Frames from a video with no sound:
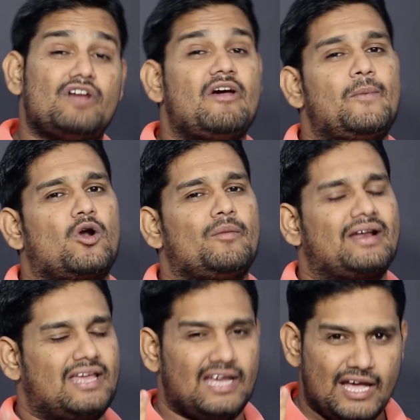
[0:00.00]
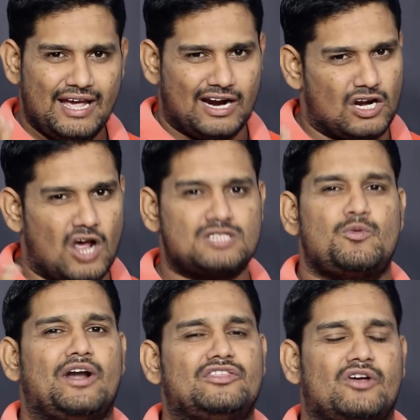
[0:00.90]
రెండు వైపులో కూడా మనకి గ్లాస్
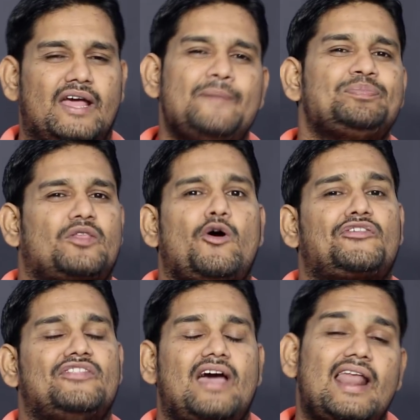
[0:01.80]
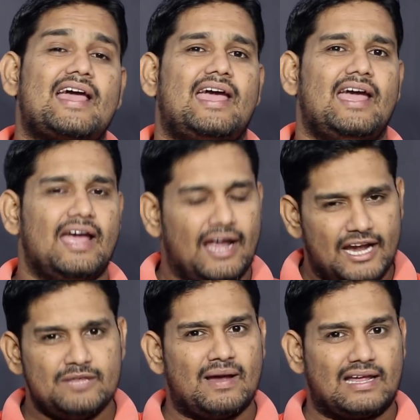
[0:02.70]
బాడీతోనే వస్తుంది అలాగే
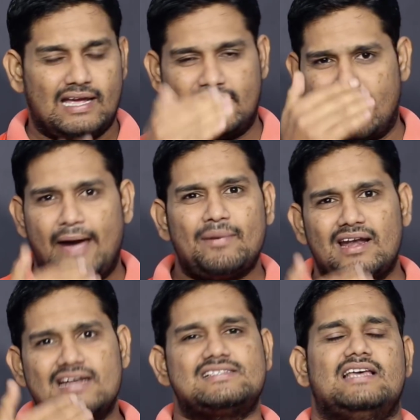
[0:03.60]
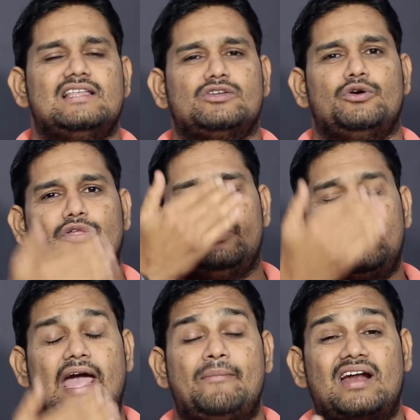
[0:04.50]
ఇది మనకి కెమెరా లెన్స్ ఏదైతే ఉంటుందో
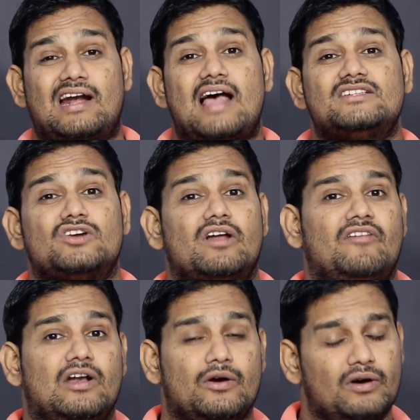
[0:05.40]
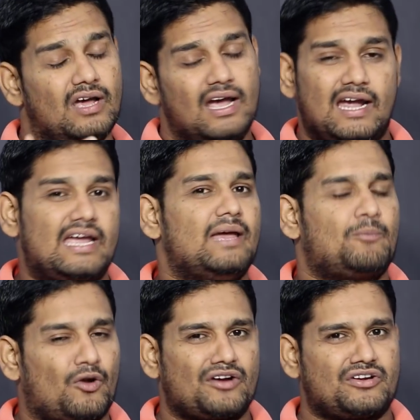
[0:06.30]
కెమెరా గ్లాస్ని కూడా వీళ్ళు ఈ
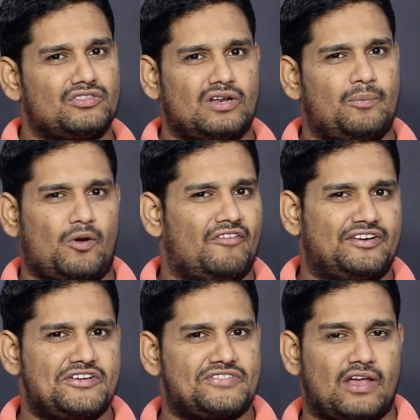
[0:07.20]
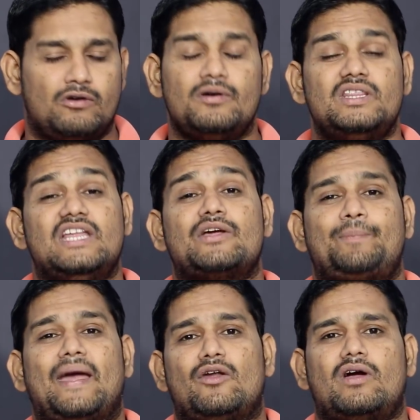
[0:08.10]
ప్రొటెక్షన్తోనే ప్రొవైడ్ చేశారు దీనికి
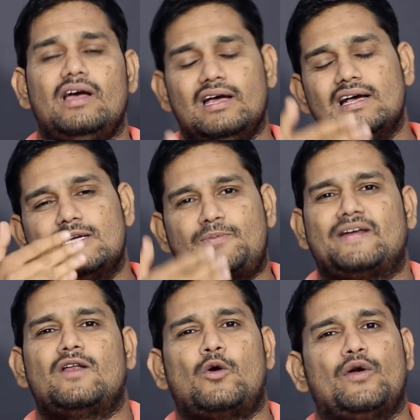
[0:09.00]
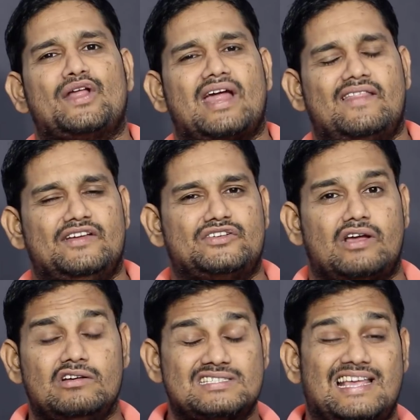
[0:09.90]
పైన ఒక స్పెషల్ కోటింగ్ అనేది
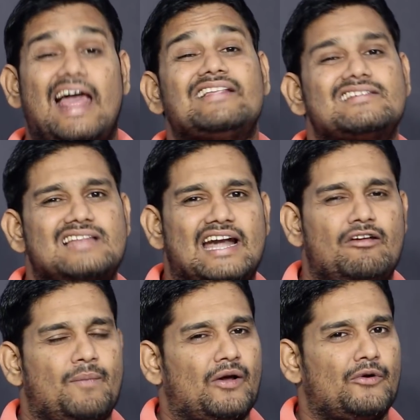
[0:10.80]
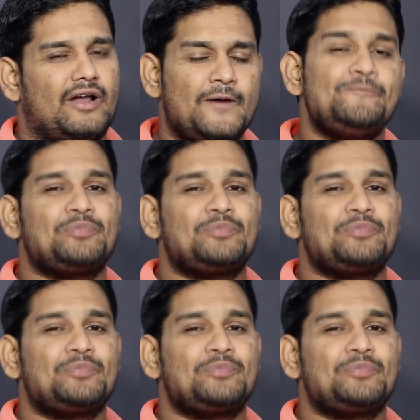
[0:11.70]
ఇచ్చారు స్క్రాచెస్ లాంటివి పడకుండా